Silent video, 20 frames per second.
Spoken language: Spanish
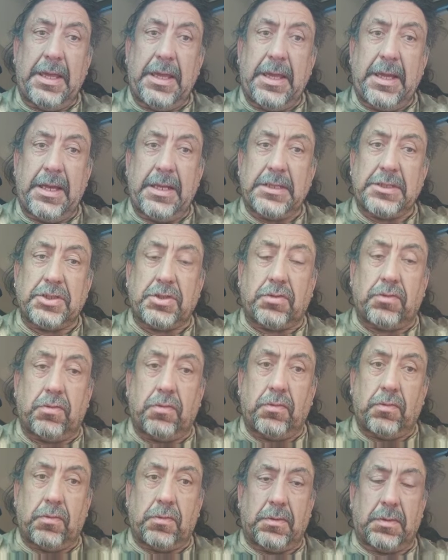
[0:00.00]
y eres
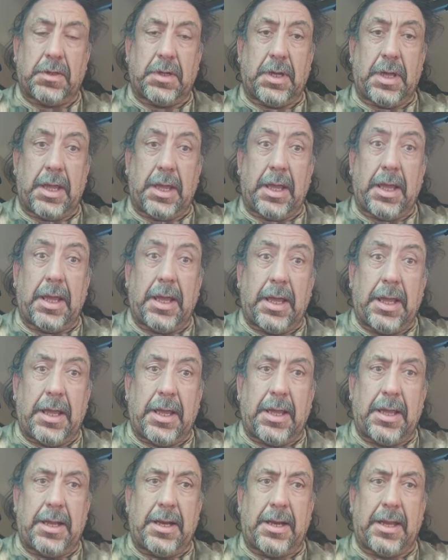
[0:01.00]
tú
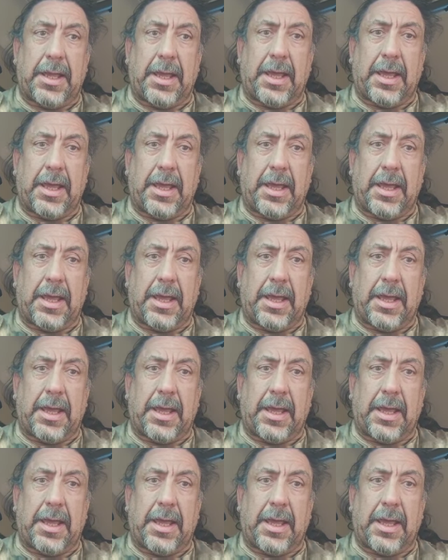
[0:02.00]
el